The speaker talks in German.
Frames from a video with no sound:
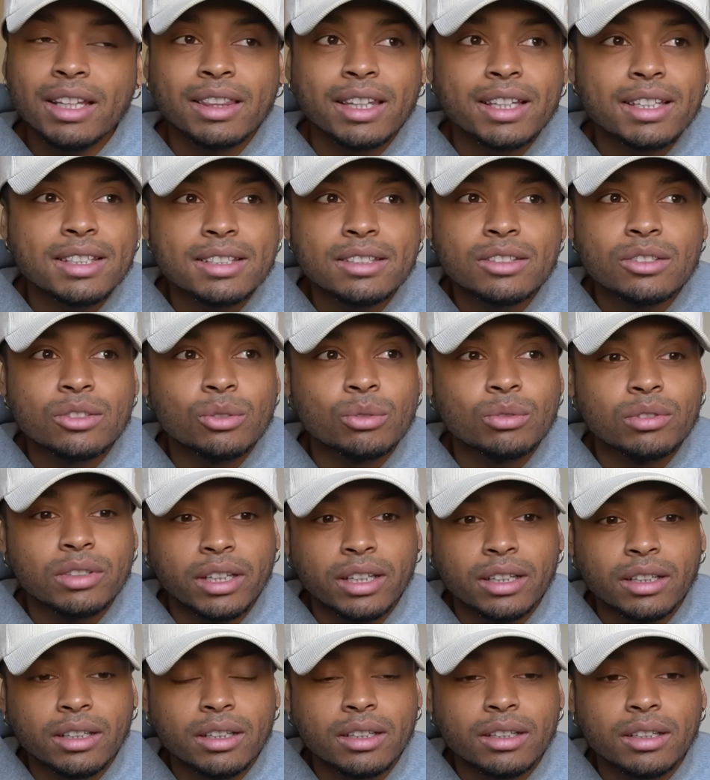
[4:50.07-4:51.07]
das sind so
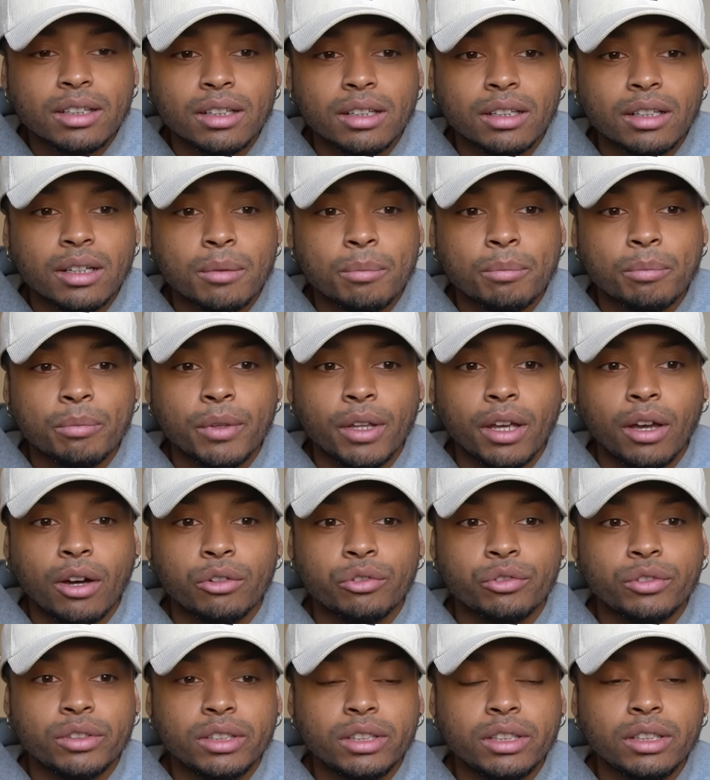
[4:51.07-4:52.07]
Dinge, ähm,
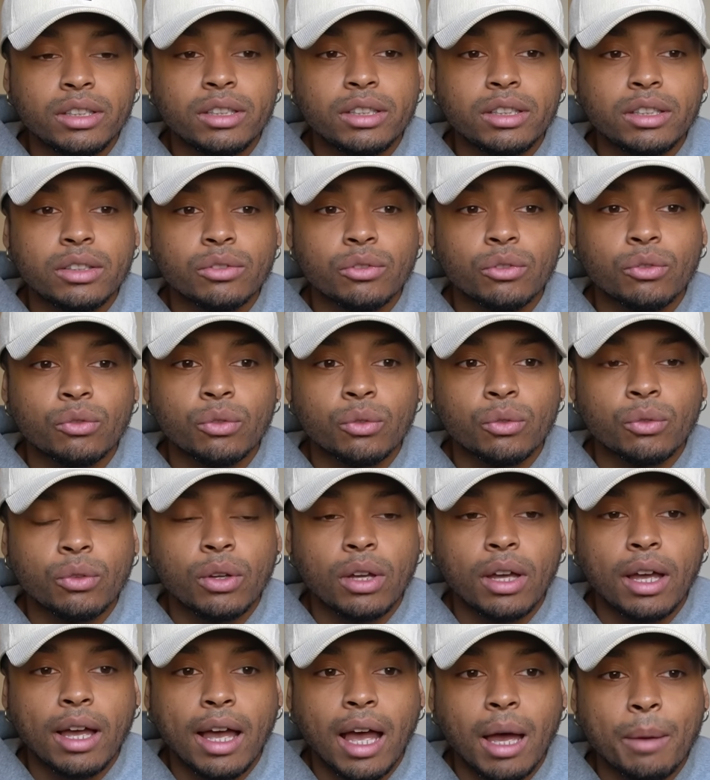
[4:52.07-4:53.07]
auf die
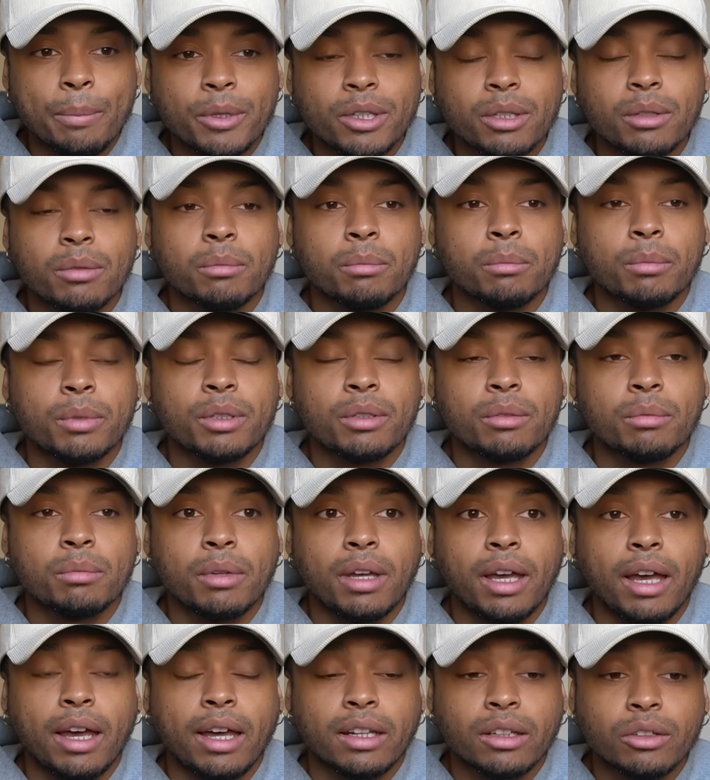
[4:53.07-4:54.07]
habe ich mich
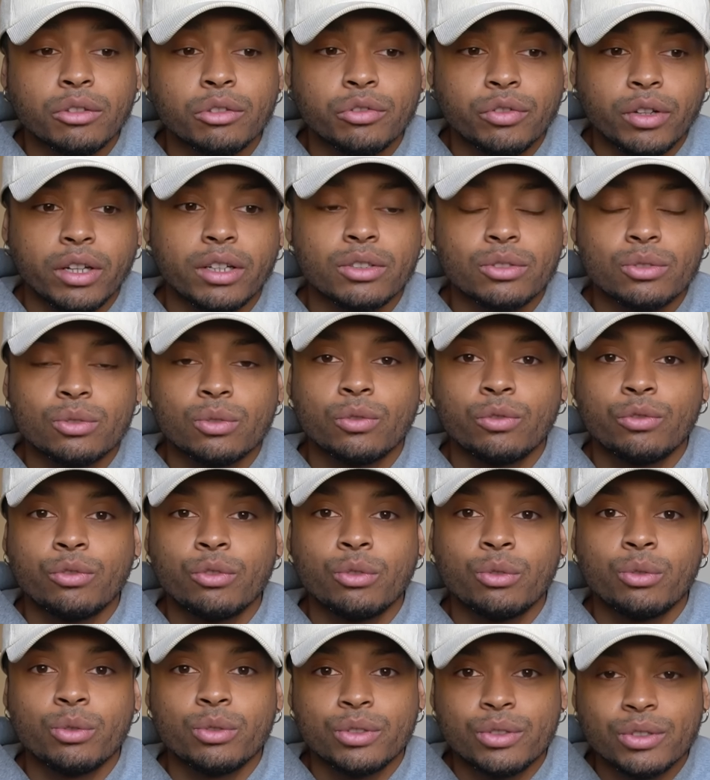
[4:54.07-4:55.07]
angefangen zu
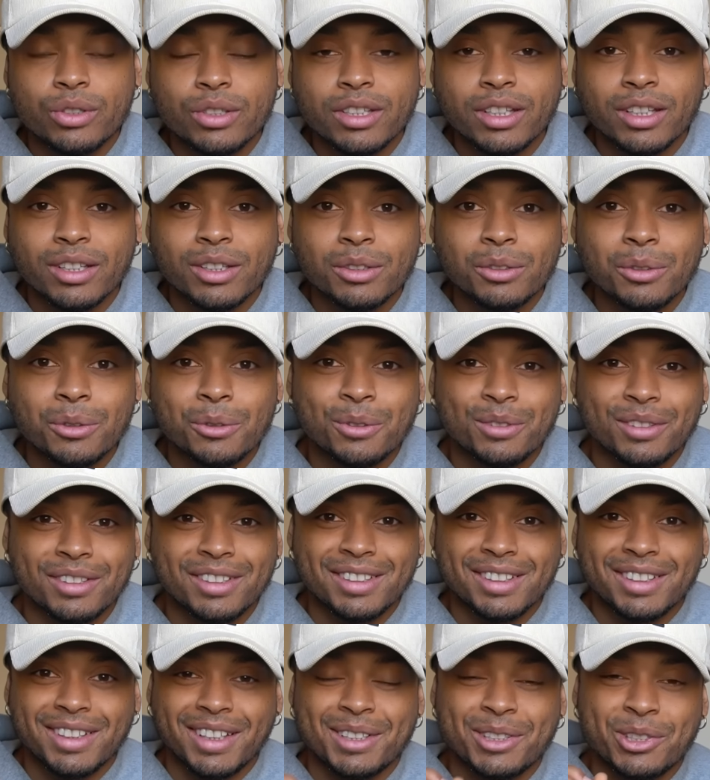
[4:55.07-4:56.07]
fokussieren.
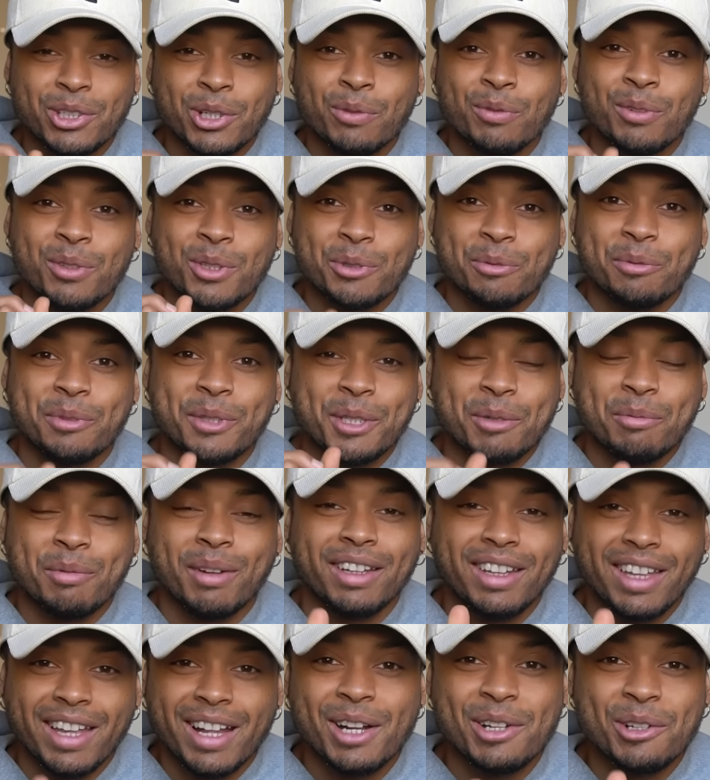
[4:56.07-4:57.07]
Und jetzt kommen wir zum
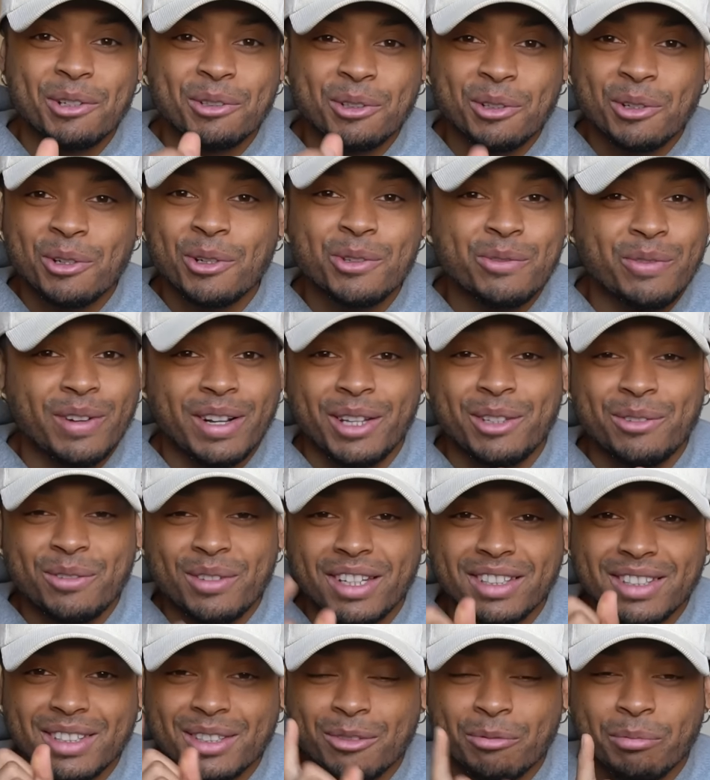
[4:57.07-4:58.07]
Thema Geld und Glück, weil ich
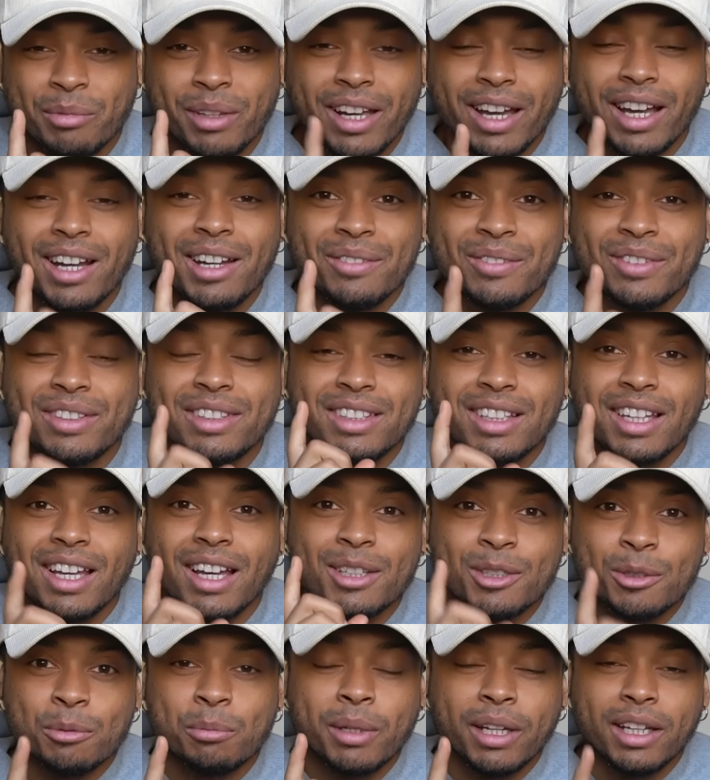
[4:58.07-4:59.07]
finde, das ist mega der
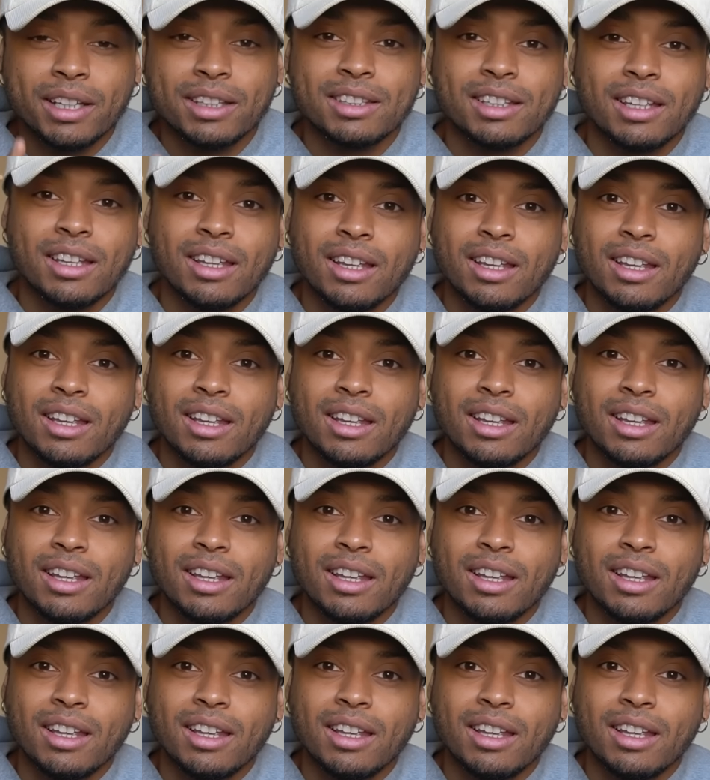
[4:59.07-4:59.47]
wichtige Aspekt